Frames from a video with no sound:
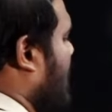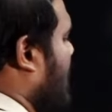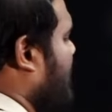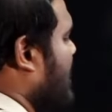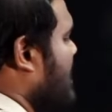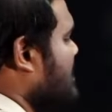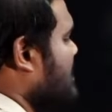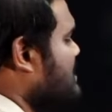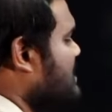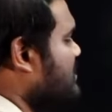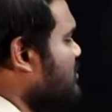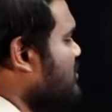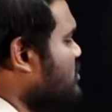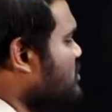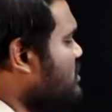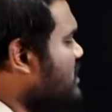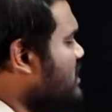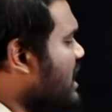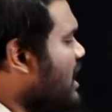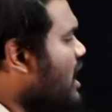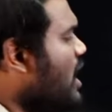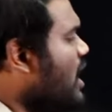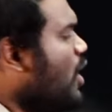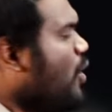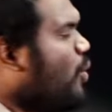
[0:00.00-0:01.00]
అప్పుడు ఆన్సర్
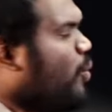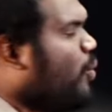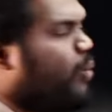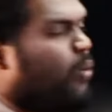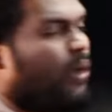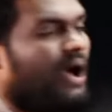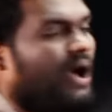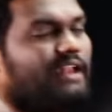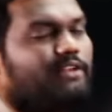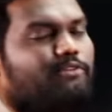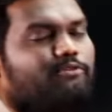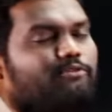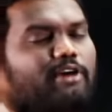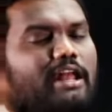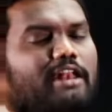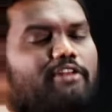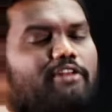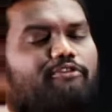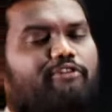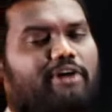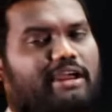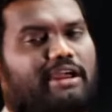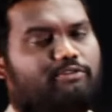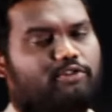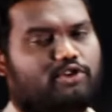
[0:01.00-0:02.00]
ఏమొస్తుంది వన్ వన్
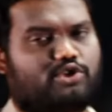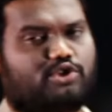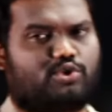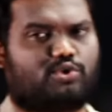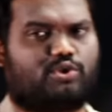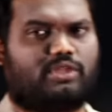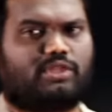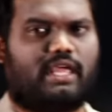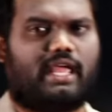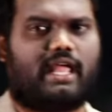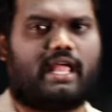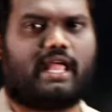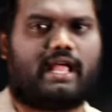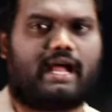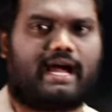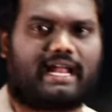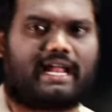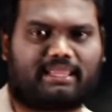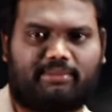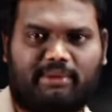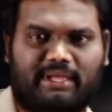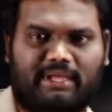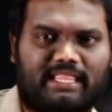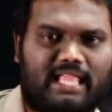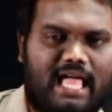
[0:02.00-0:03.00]
ఫైవ్ వచ్చింది
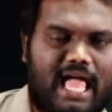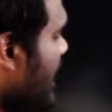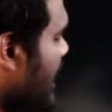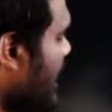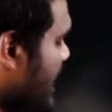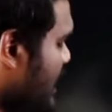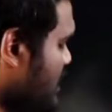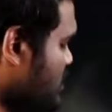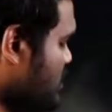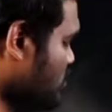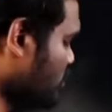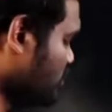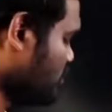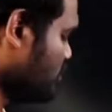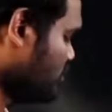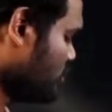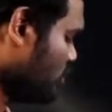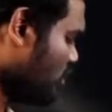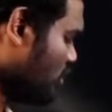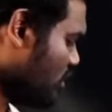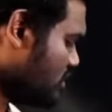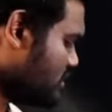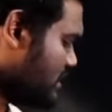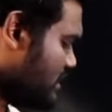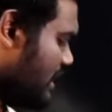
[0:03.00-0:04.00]
అర్థమైందా నెక్స్ట్ క్వశ్చన్
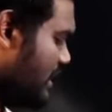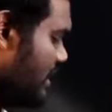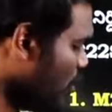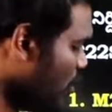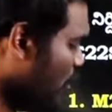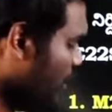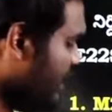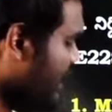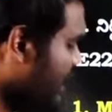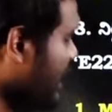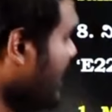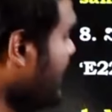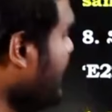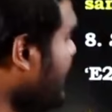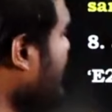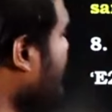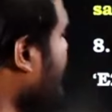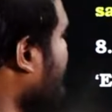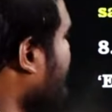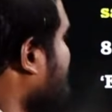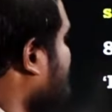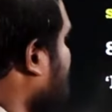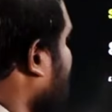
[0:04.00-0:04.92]
చూడండి ఒకసారి కోడింగ్ అండ్ డికోడింగ్